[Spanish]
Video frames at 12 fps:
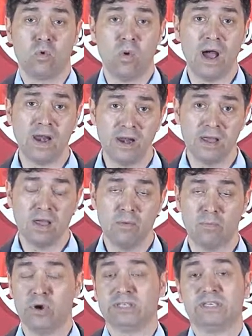Esta
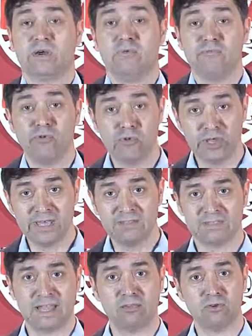tarde se inicia a las
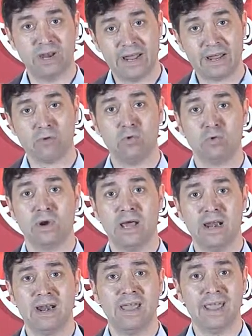20 horas en la sede de
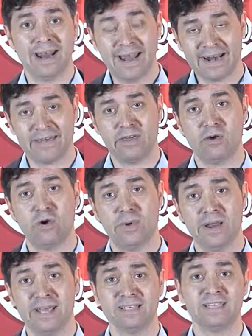la calle Palmilla el
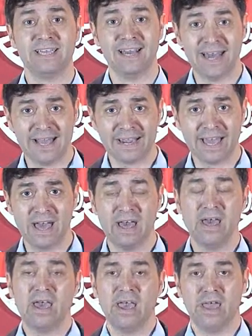cuarto curso de
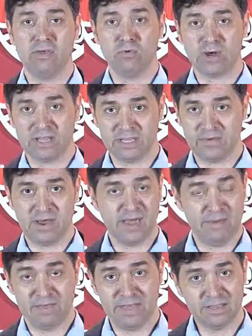técnicas de construcción de
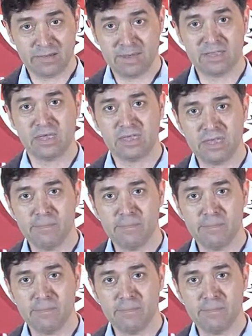edificaciones y